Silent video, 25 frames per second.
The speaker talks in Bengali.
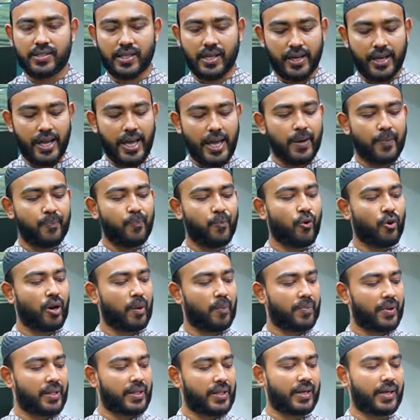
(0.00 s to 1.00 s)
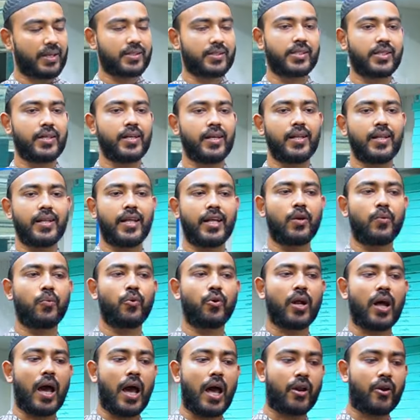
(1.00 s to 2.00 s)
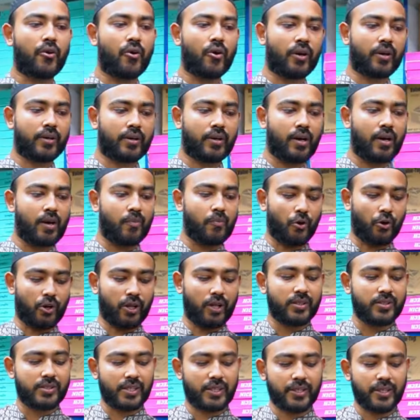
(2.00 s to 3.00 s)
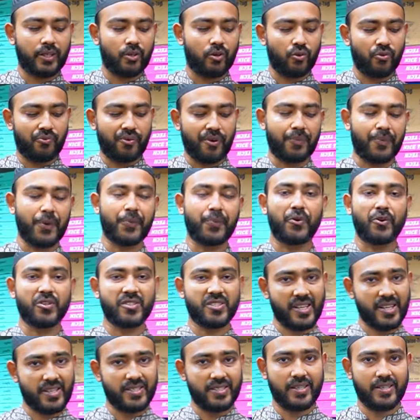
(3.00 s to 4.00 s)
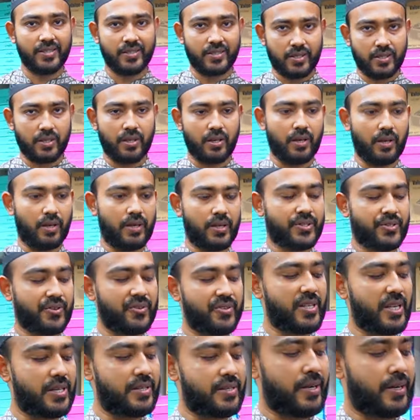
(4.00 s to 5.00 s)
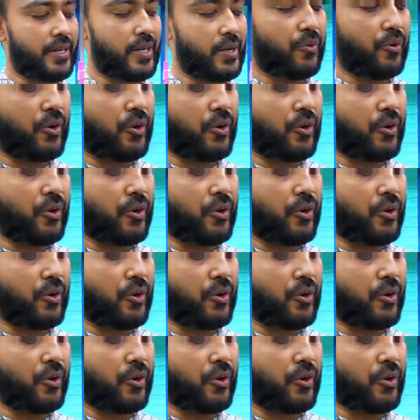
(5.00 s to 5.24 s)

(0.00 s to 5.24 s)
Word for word: আচ্ছা এরপর আমরা দেখাচ্ছি লেনোভোর আরও একটা মডেল ও ফিফটিন পয়েন্ট সিক্স ইঞ্চ স্ক্রিন সাইজের একটি